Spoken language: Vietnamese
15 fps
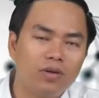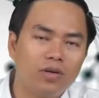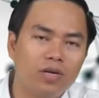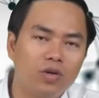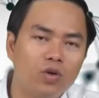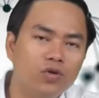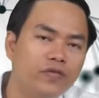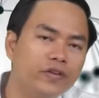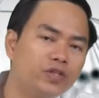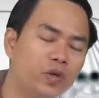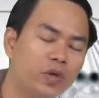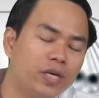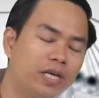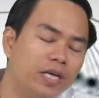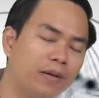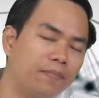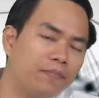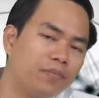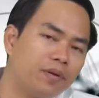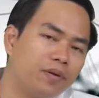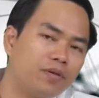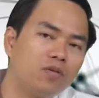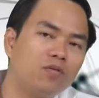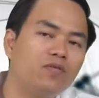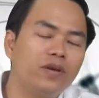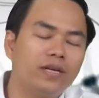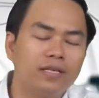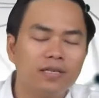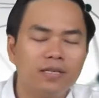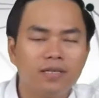à, đối với doanh nghiệp cũng
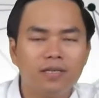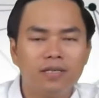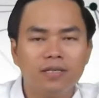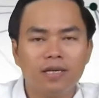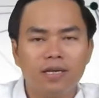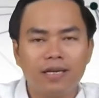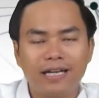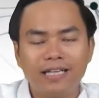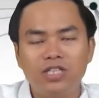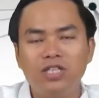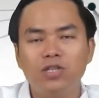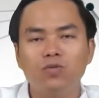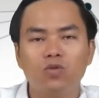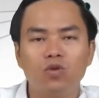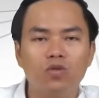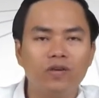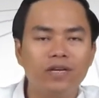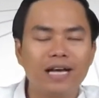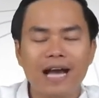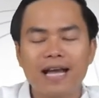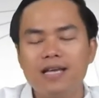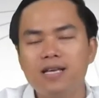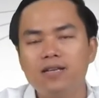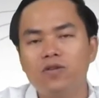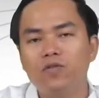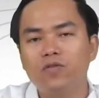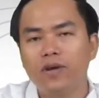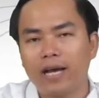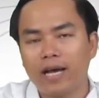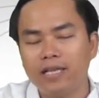phải à, gánh chịu đối với cá nhân cũng
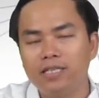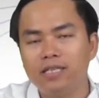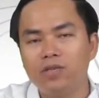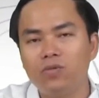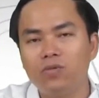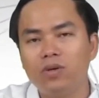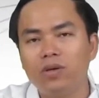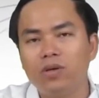phải gánh chịu